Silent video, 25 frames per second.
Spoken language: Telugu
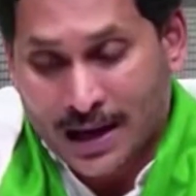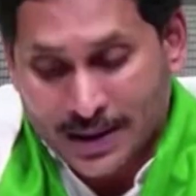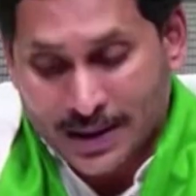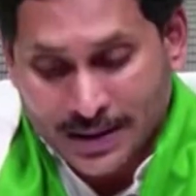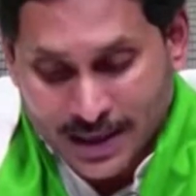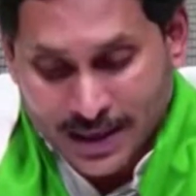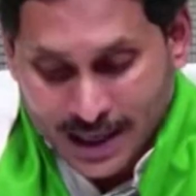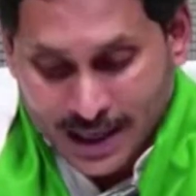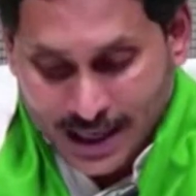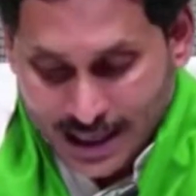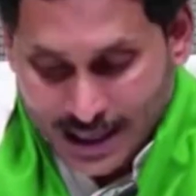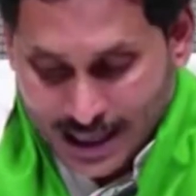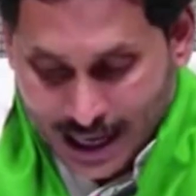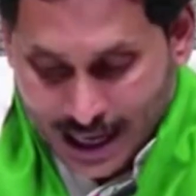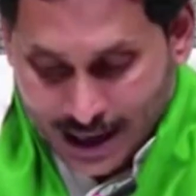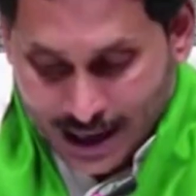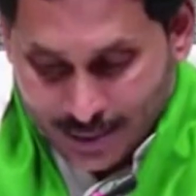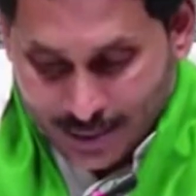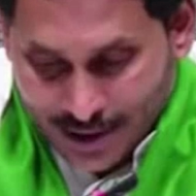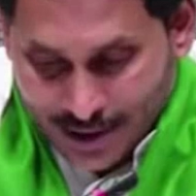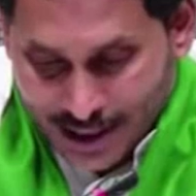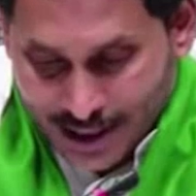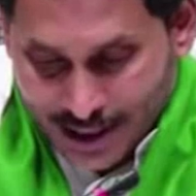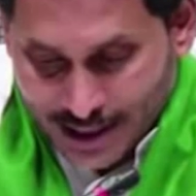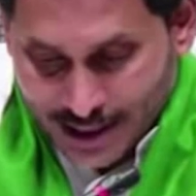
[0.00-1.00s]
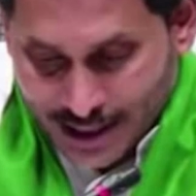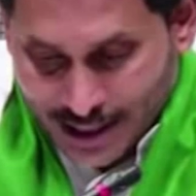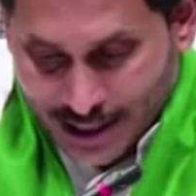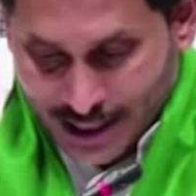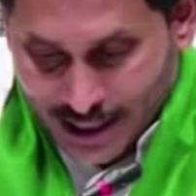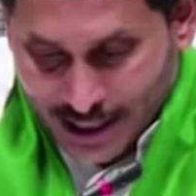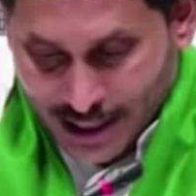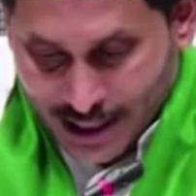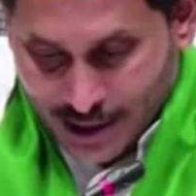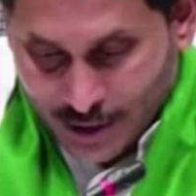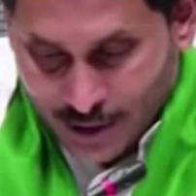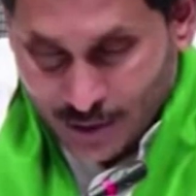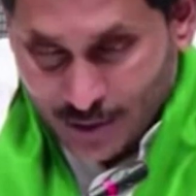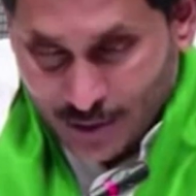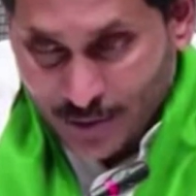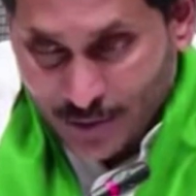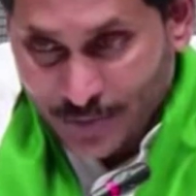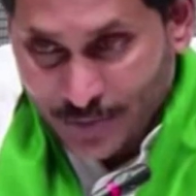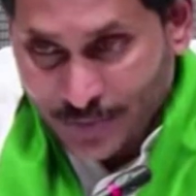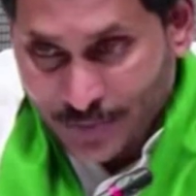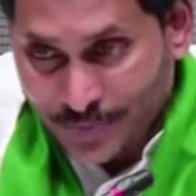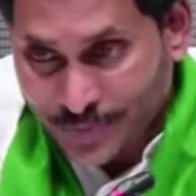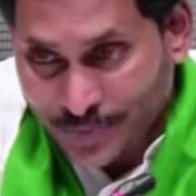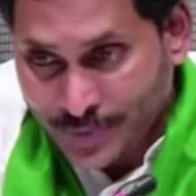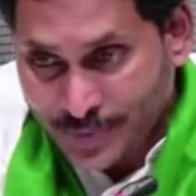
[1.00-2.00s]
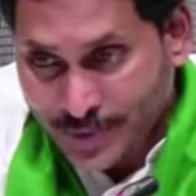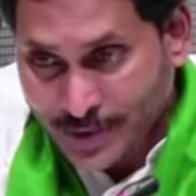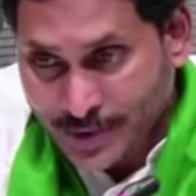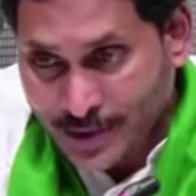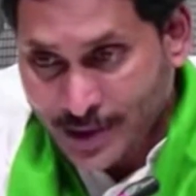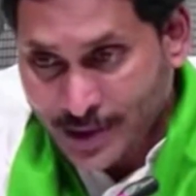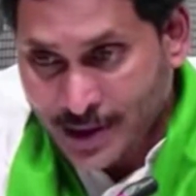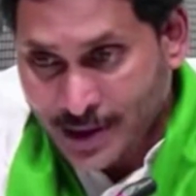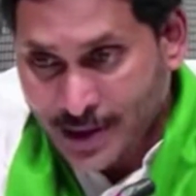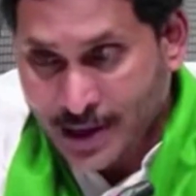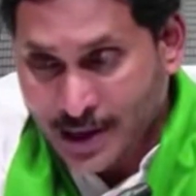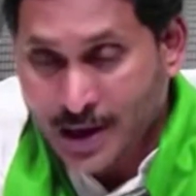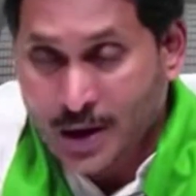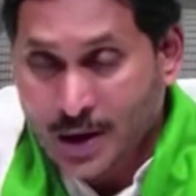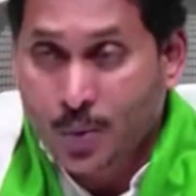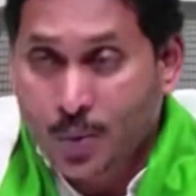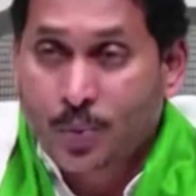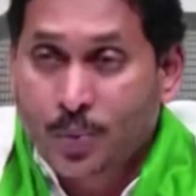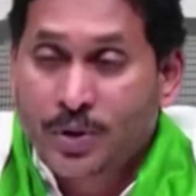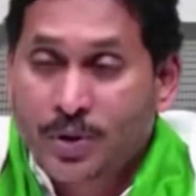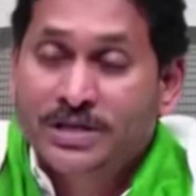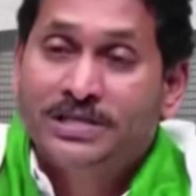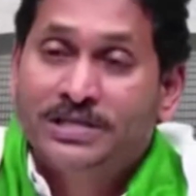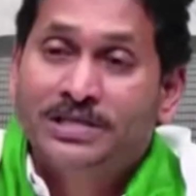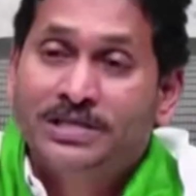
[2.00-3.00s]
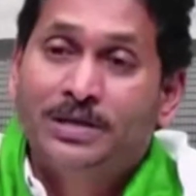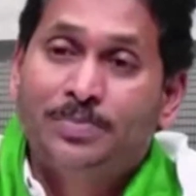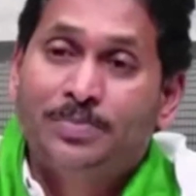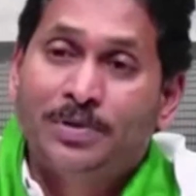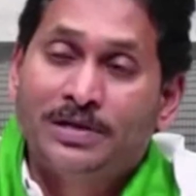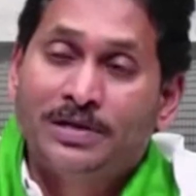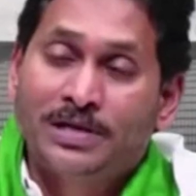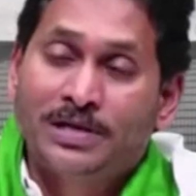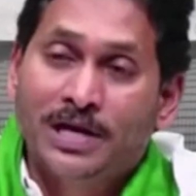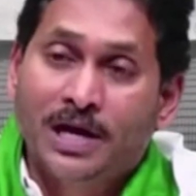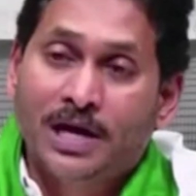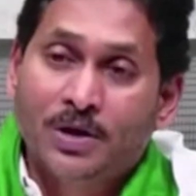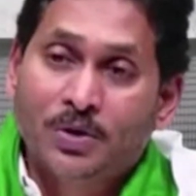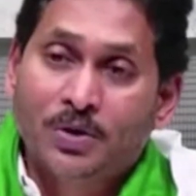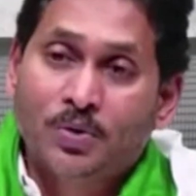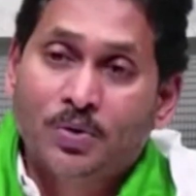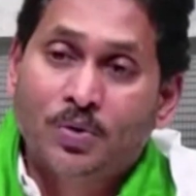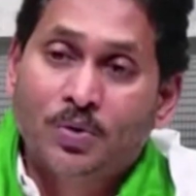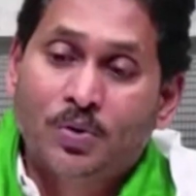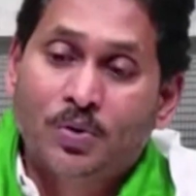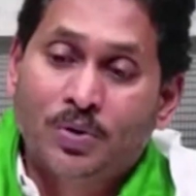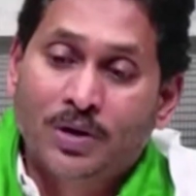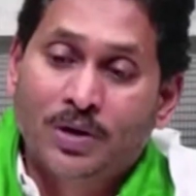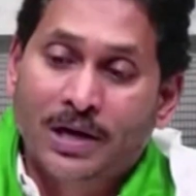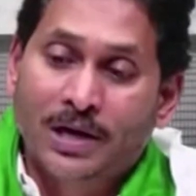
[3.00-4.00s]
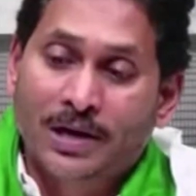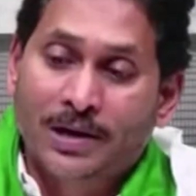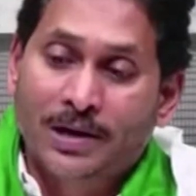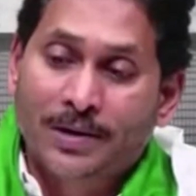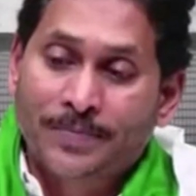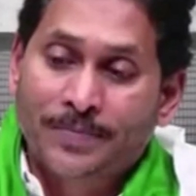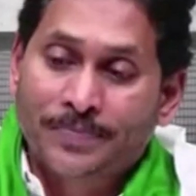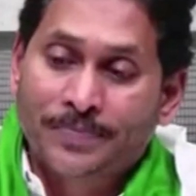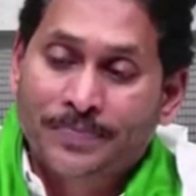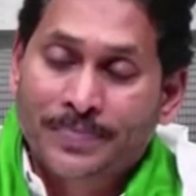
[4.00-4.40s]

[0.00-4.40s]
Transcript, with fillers: అందుకే యాభై ఏడు నెలల్లో వేసిన ప్రతి అడుగు కూడా